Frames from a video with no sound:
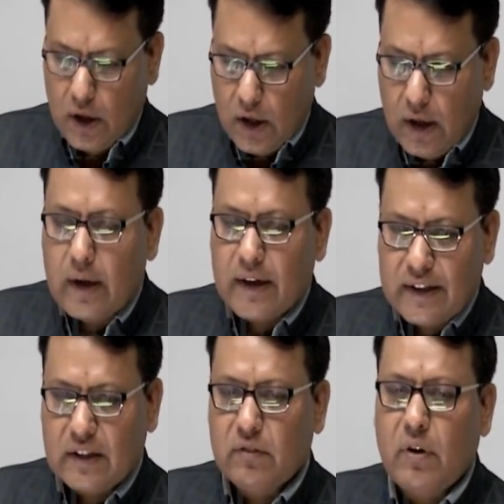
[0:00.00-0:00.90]

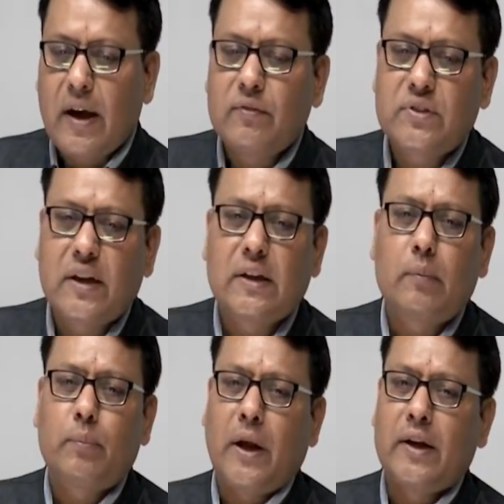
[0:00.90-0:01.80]
Reason why I'm saying that
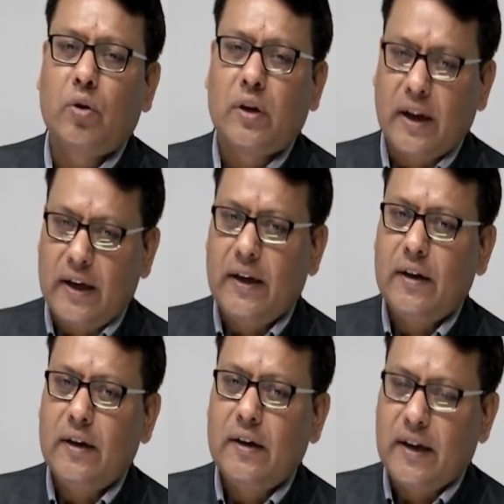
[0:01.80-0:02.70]
plan your daily
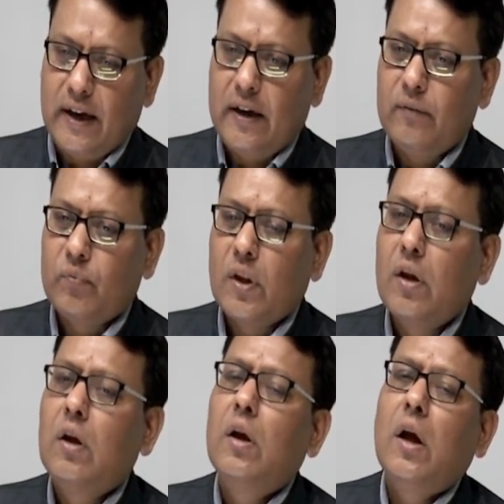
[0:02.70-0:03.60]
day
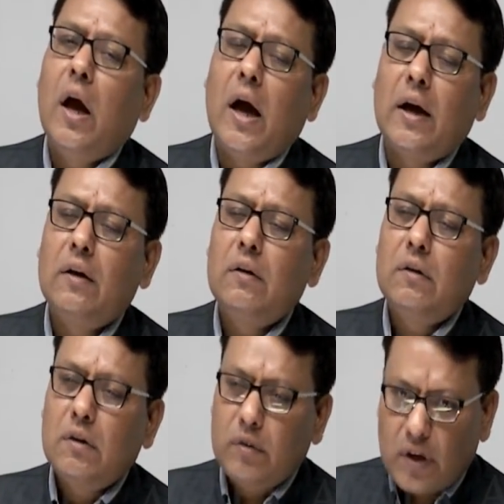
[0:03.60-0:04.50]
and
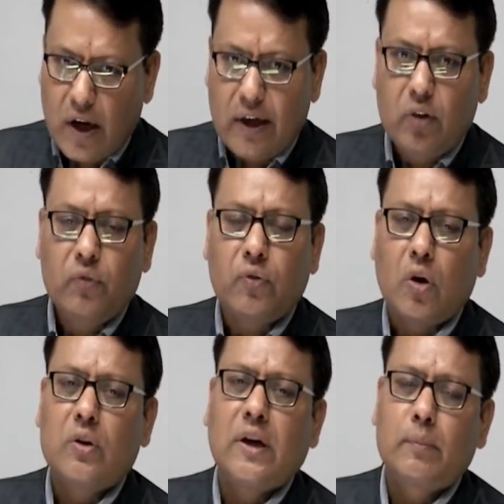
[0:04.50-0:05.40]
try to follow
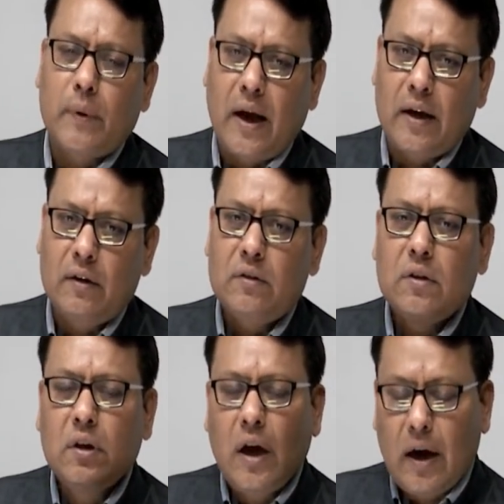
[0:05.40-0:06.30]
that plan
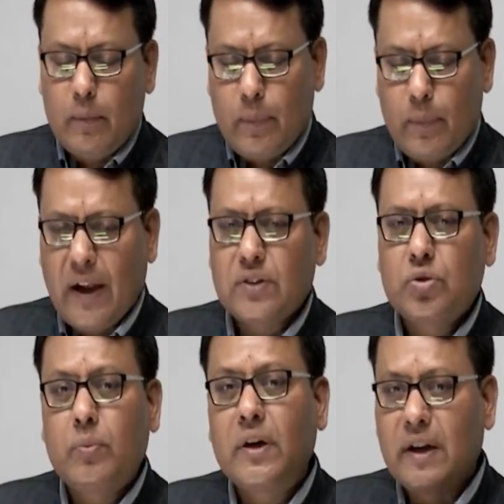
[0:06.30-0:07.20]
एंड प्लान शुड बी
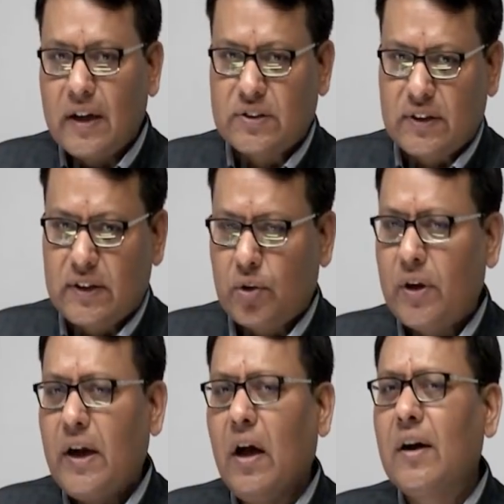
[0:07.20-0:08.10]
रियलिस्टिक क्योंकि
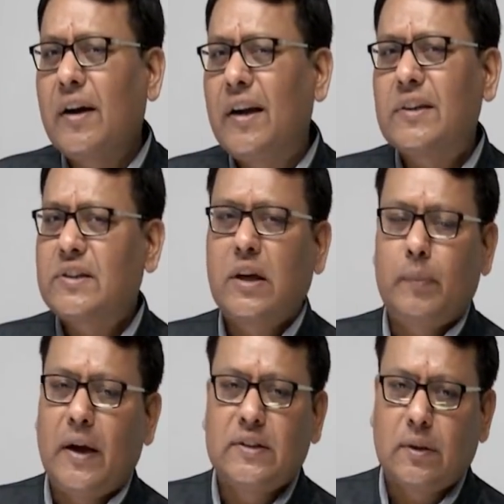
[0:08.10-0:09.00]
अनरियलिस्टिक
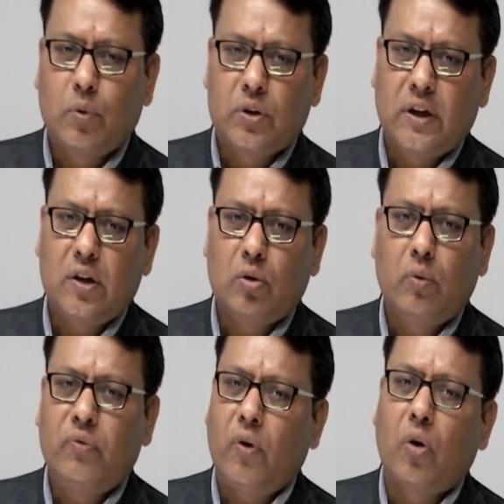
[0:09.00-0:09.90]
प्लान जब होते हैं ना तो वो
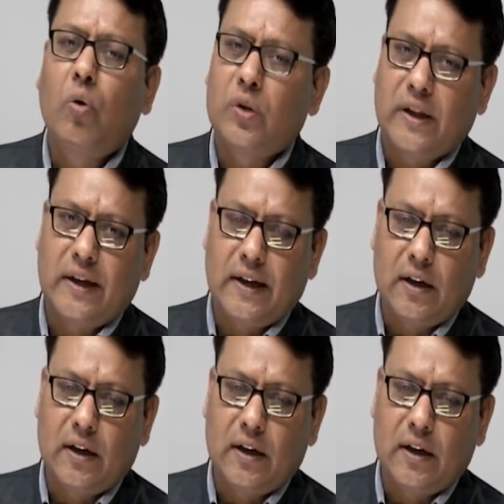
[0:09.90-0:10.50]
फॉलो होते नहीं है